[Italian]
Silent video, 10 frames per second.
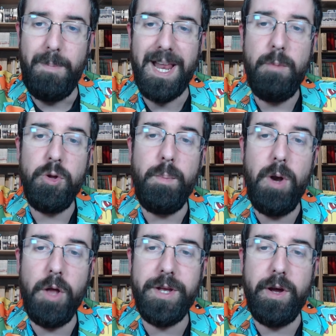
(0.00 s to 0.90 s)
Parliamo di
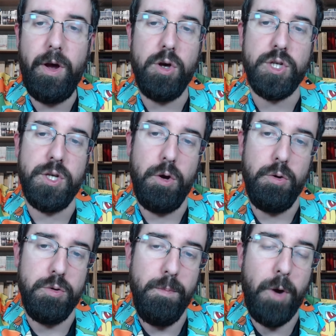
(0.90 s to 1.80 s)
Blood
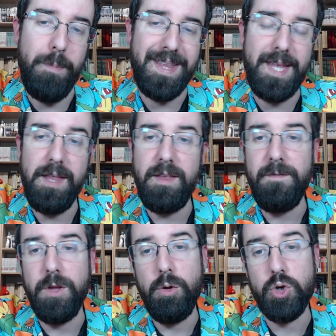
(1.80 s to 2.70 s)
Crossroad, un promettente
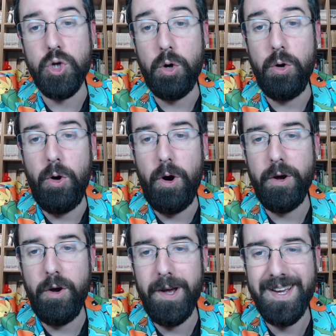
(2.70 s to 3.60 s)
videogioco
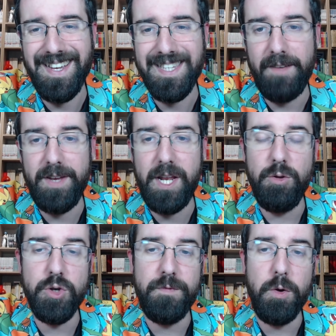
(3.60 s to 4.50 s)
horror che sta
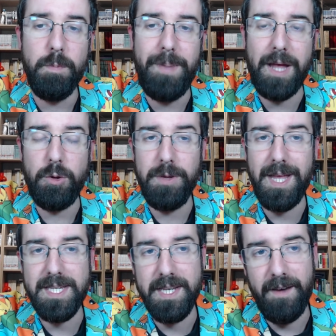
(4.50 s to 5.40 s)
venendo sviluppato
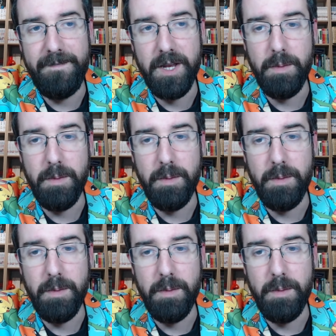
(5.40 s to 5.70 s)
da Serafini